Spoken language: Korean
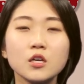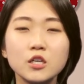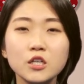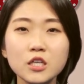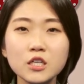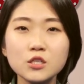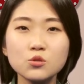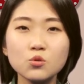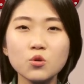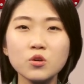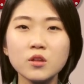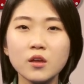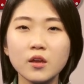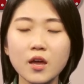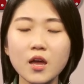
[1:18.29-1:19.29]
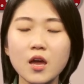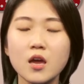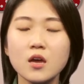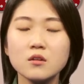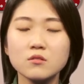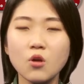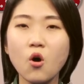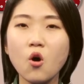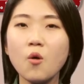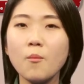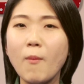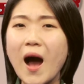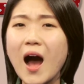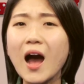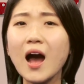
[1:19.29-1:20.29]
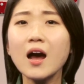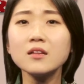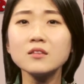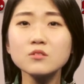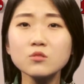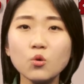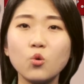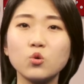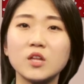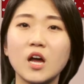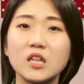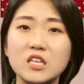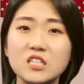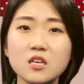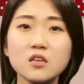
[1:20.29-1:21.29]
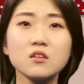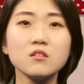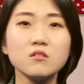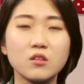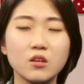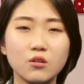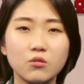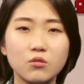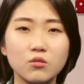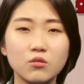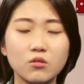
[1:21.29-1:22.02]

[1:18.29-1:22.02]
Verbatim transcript: 그리스도인에게 더 많은 고난이 생긴대요.